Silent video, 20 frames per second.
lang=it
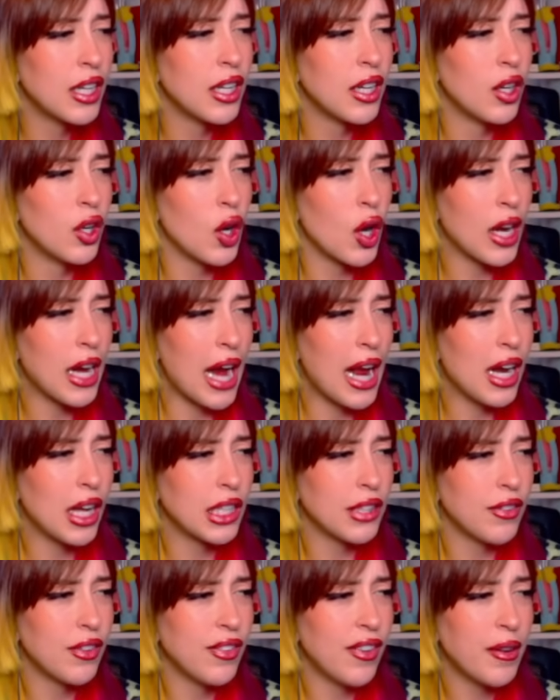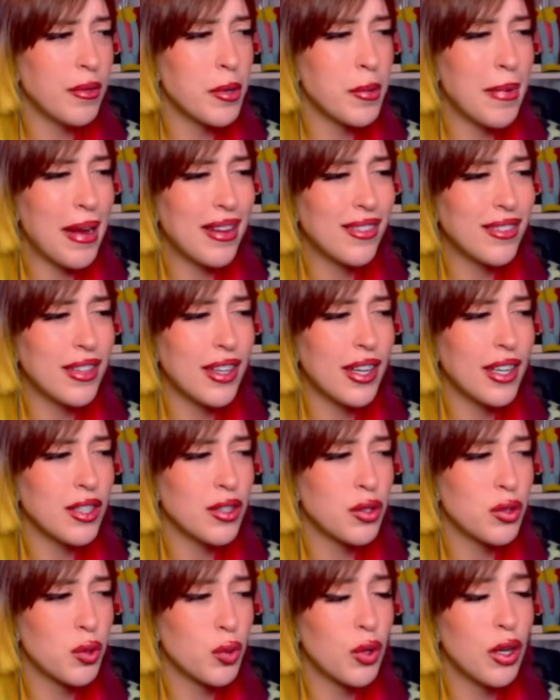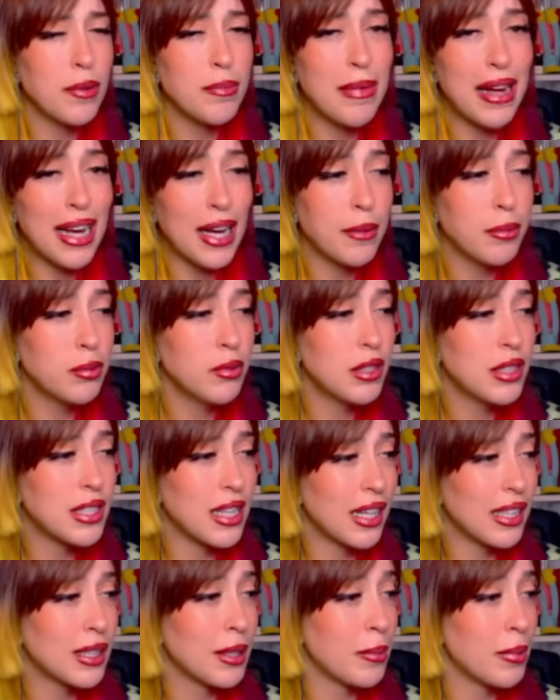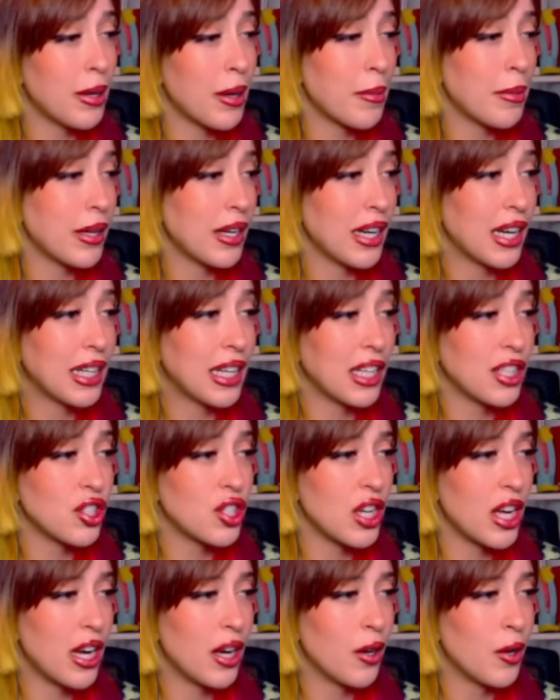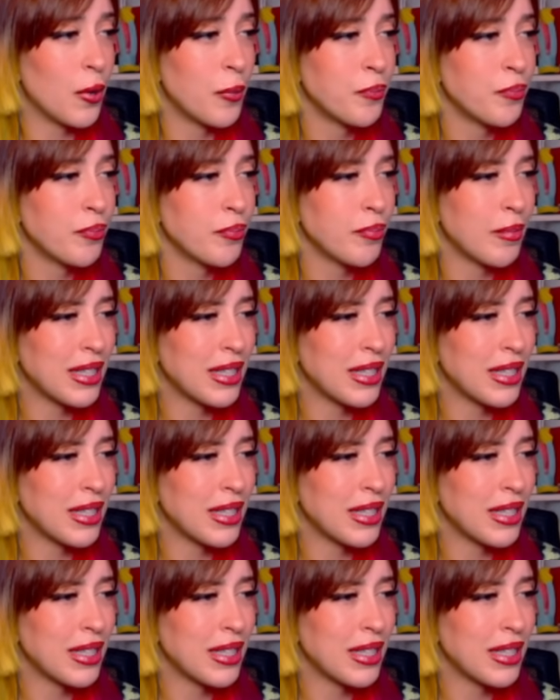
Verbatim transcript: Ok, la dovevamo mettere su quel mega pulsante per aprire il cancello.